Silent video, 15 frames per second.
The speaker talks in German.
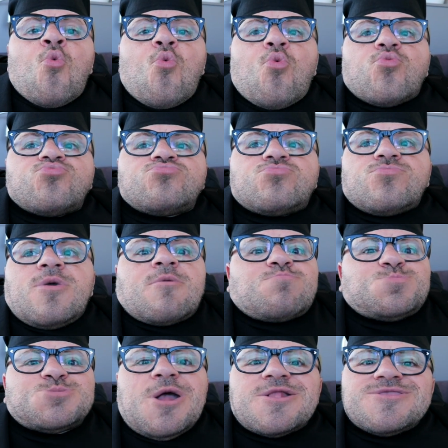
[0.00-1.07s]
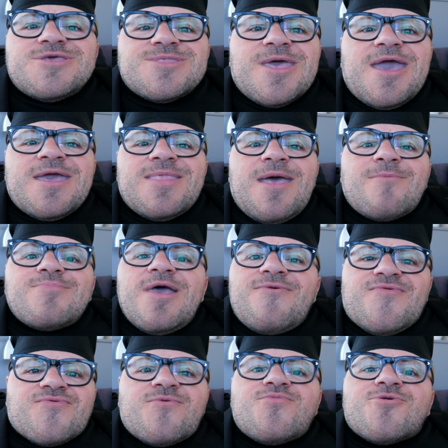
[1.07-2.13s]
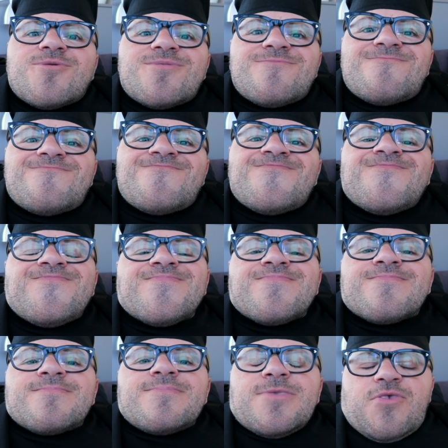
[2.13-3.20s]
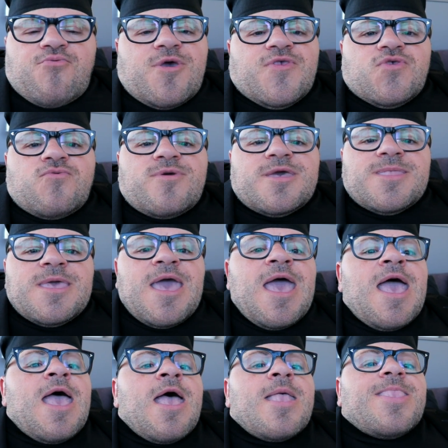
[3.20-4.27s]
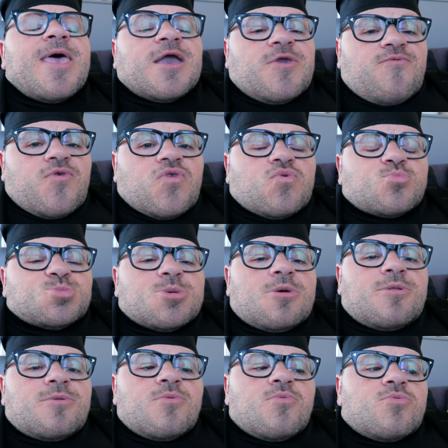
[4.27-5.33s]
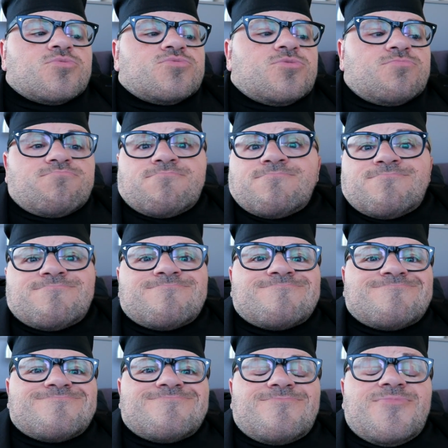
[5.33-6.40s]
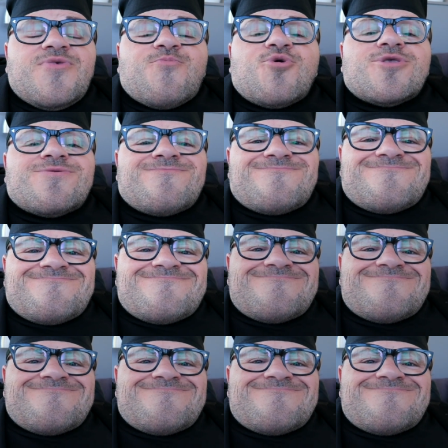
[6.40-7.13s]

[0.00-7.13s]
Und ja, schaltet ein am Livestream dann. Das war's soweit. Danke fürs Zuschauen und bis bald.